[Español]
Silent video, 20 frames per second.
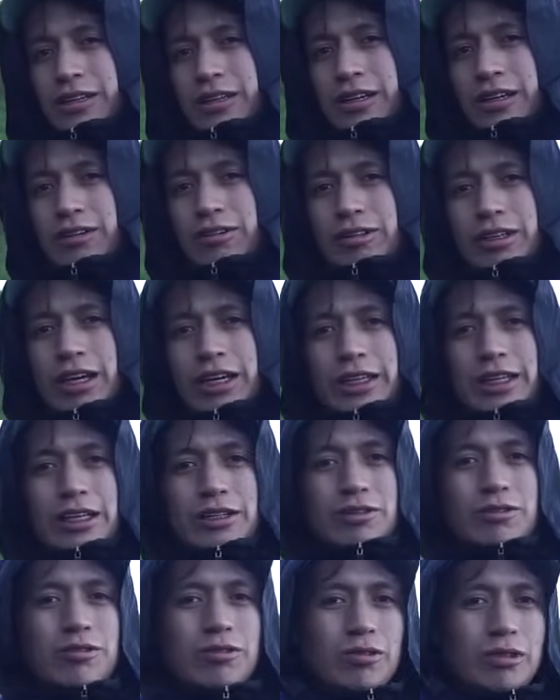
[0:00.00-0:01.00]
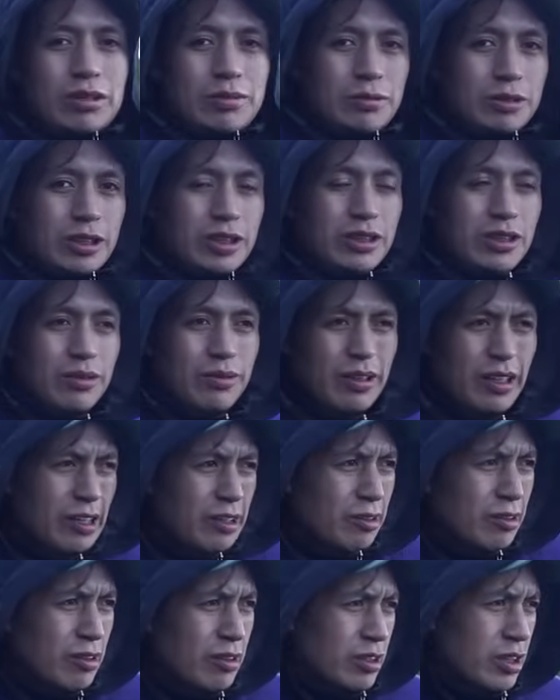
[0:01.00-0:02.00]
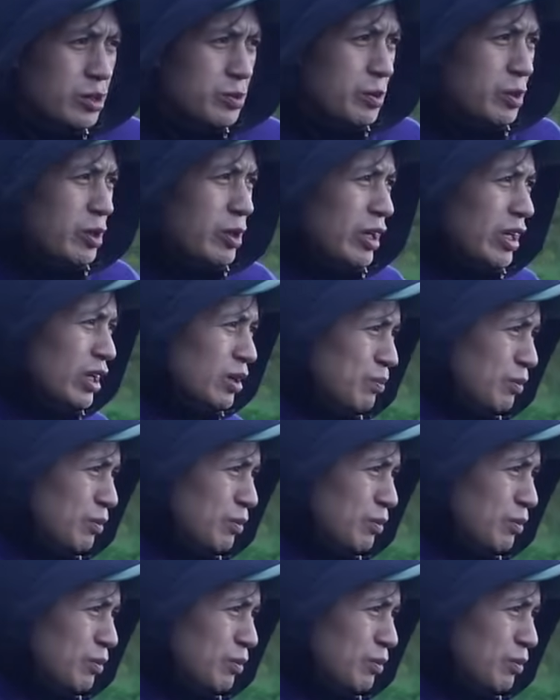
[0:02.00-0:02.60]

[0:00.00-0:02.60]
Creo que aquí concluimos este video. Espero hayan